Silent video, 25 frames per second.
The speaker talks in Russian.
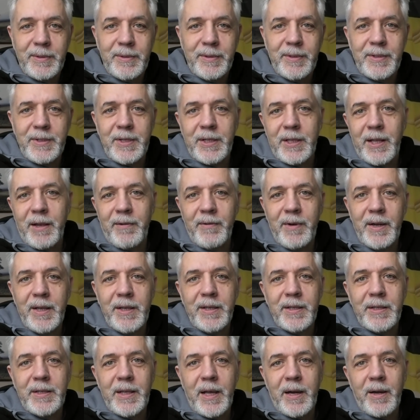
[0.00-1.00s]
э,
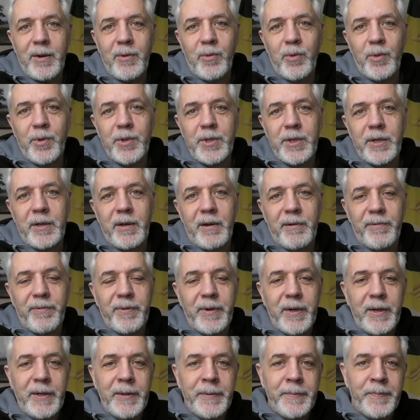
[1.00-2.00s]
изготовление наркотиков,